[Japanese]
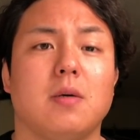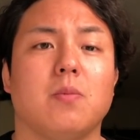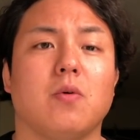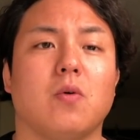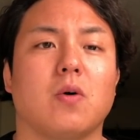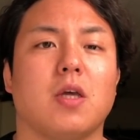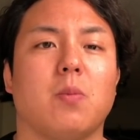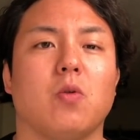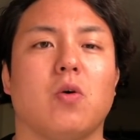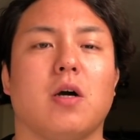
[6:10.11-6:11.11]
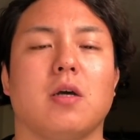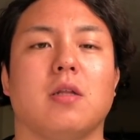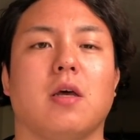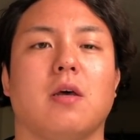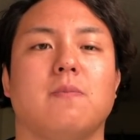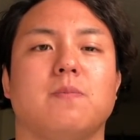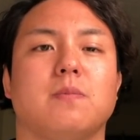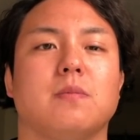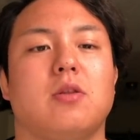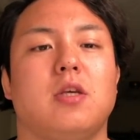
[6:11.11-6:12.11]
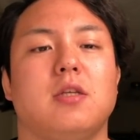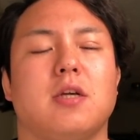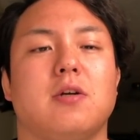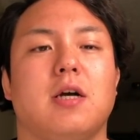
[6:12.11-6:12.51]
もう獣界ね、ティーザル